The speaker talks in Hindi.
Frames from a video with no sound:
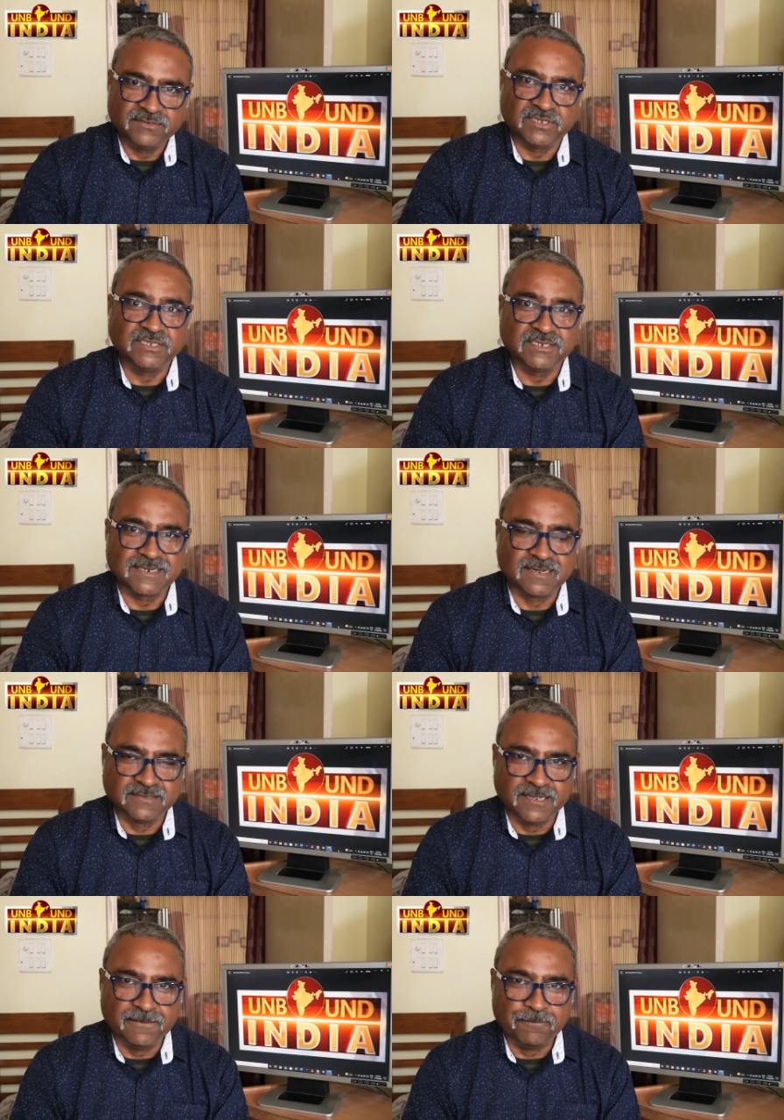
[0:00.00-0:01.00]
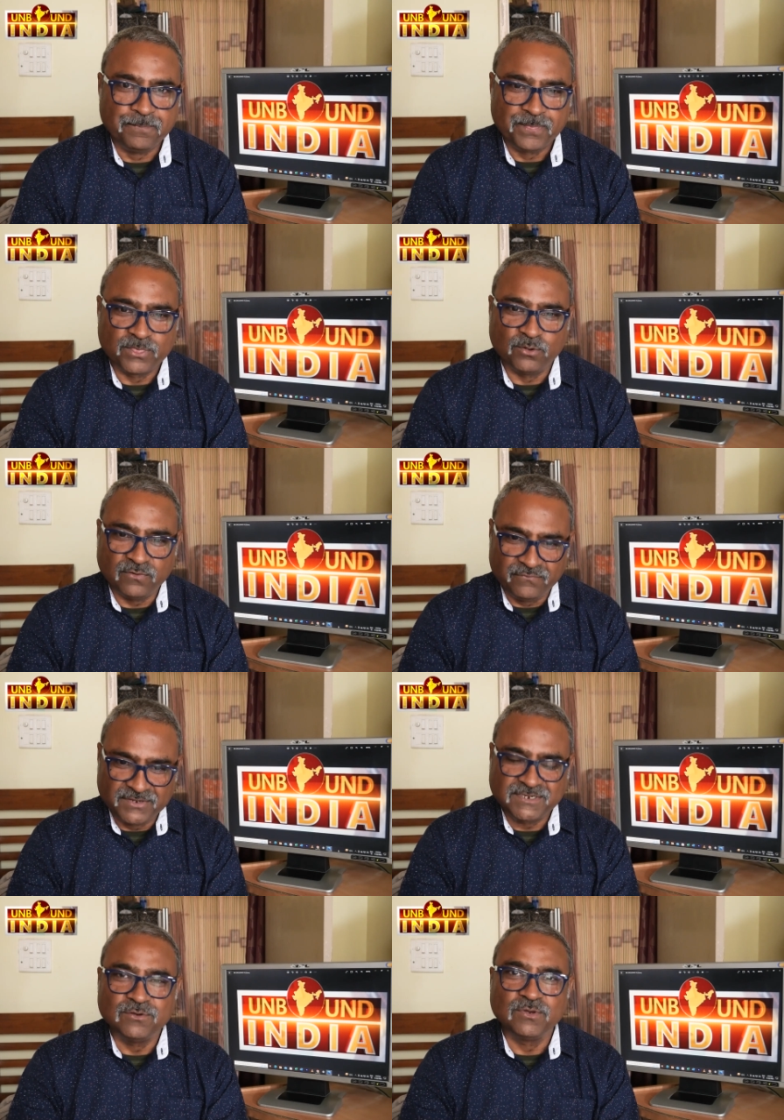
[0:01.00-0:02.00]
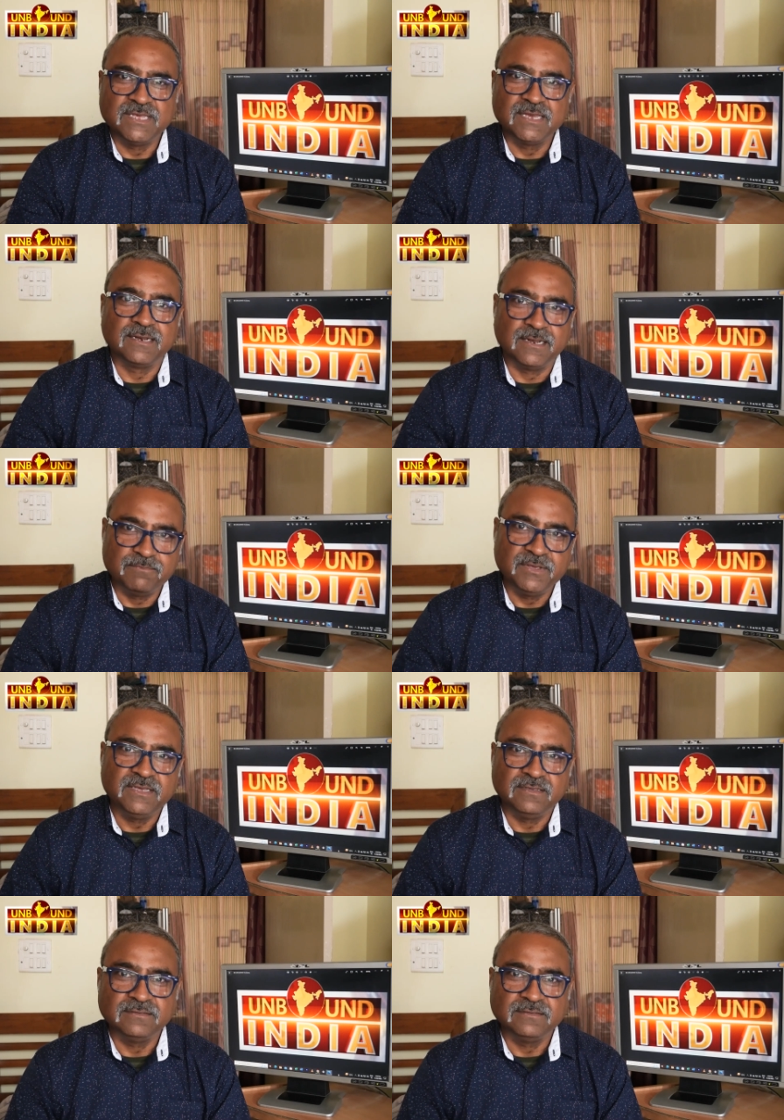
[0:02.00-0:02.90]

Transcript: सजेस्ट करते हैं तो विषयों की एक लंबी